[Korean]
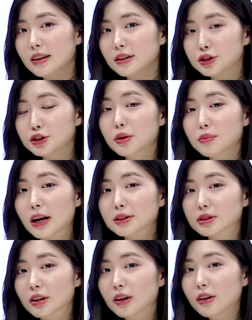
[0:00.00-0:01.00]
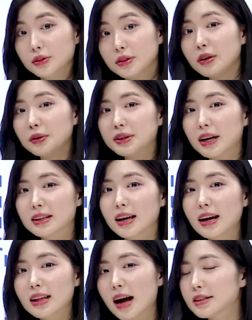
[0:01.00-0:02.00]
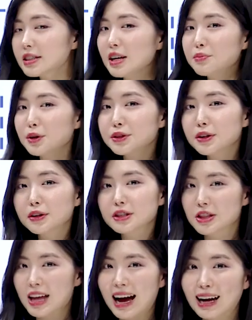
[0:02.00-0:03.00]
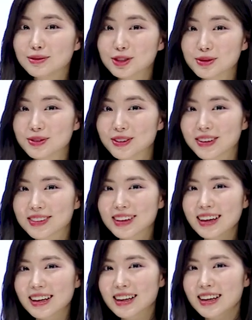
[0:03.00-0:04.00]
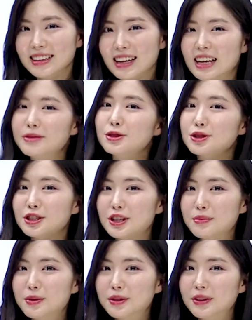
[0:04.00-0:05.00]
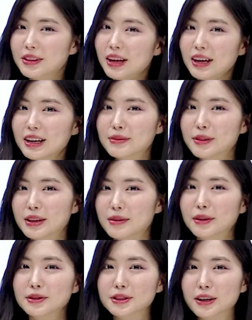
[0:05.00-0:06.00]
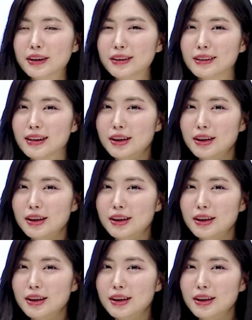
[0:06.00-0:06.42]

시험 봤어요? No, not yet. 아직 안 봤어요. 전 다음 주 볼 건데, 다 다음 주 시험 볼 건데, 이번에 먼저